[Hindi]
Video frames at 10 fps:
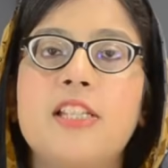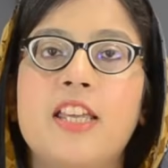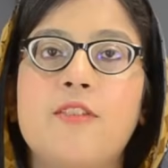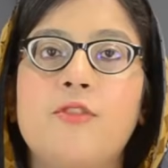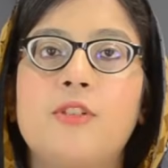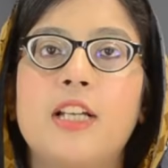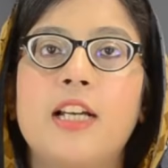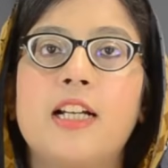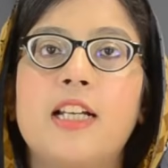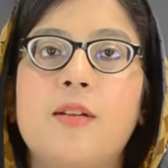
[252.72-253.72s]
सेफ़ होता
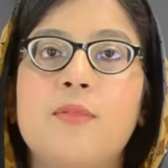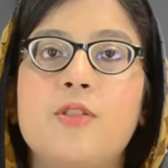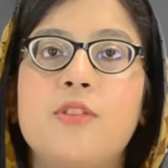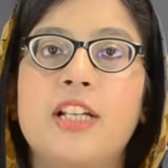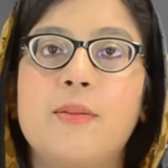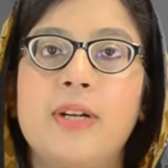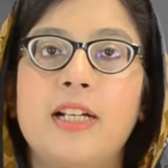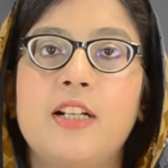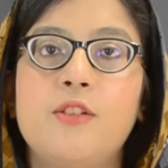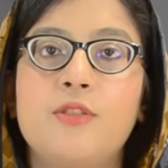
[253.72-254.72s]
है अगर हम इसको
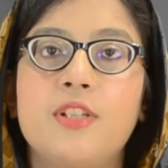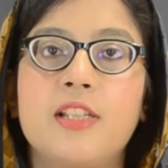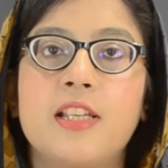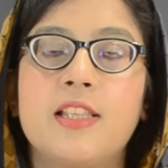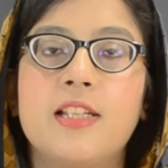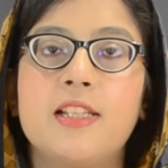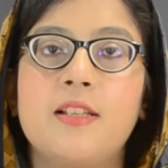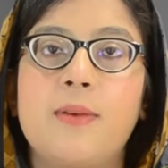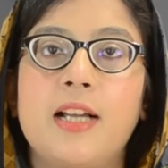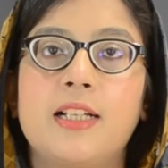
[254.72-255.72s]
रिकमेंडेड डोजेज़ के अंदर
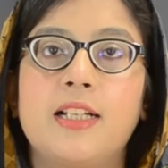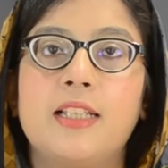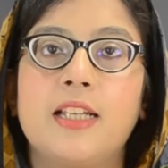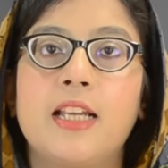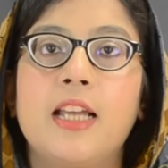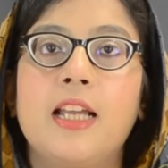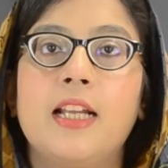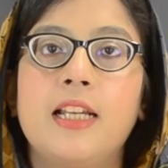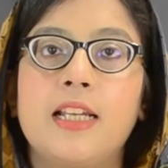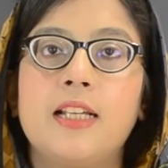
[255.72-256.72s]
इस्तेमाल करते हैं
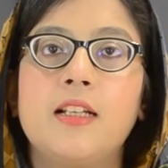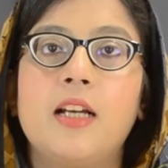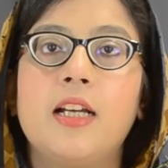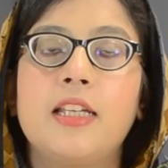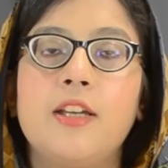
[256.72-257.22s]
लेकिन uh,